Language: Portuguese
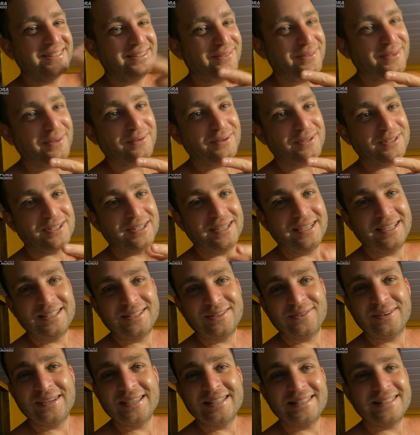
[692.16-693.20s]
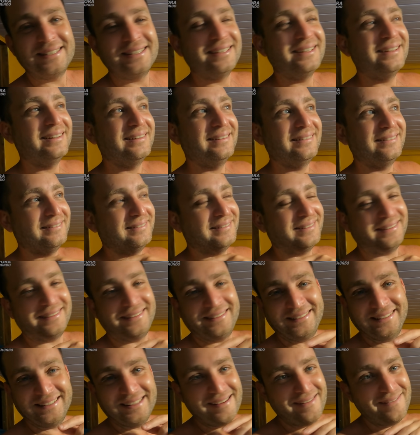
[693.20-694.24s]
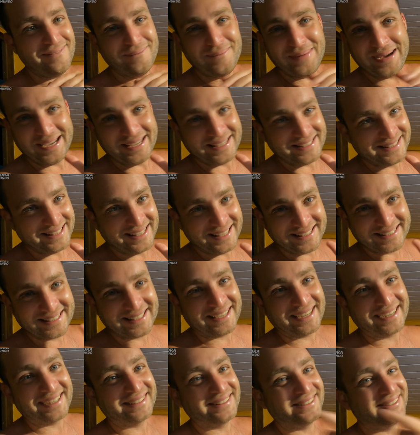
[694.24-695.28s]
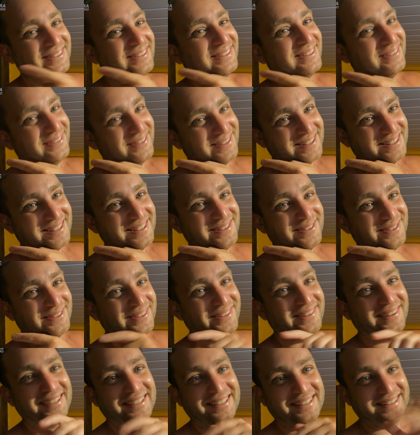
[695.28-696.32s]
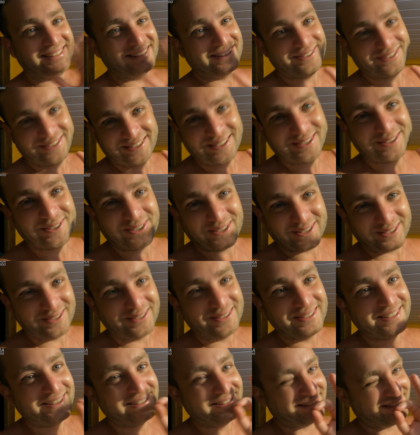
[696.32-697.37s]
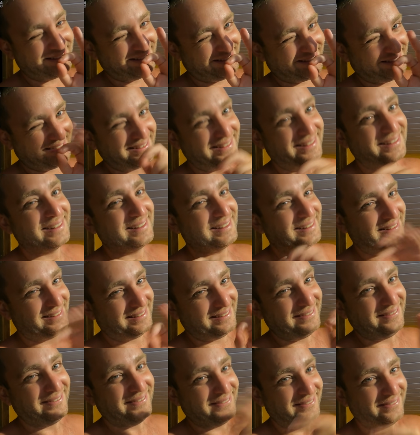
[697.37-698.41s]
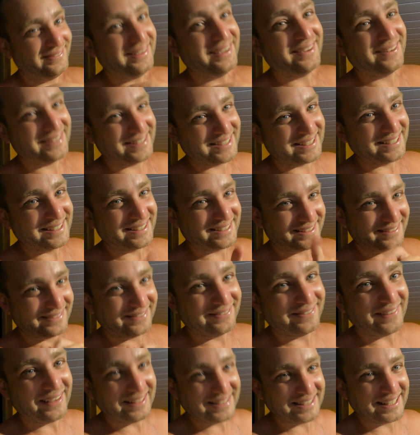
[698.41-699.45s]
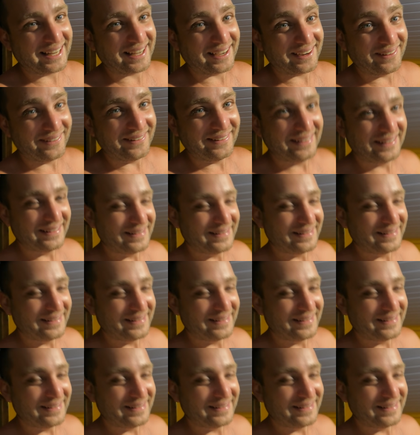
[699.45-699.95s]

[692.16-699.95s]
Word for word: Então vem com a gente, vai ser ainda mais deserto do que vocês viram aqui. Se vocês gostam disso, vem com a gente. Vai ser legal.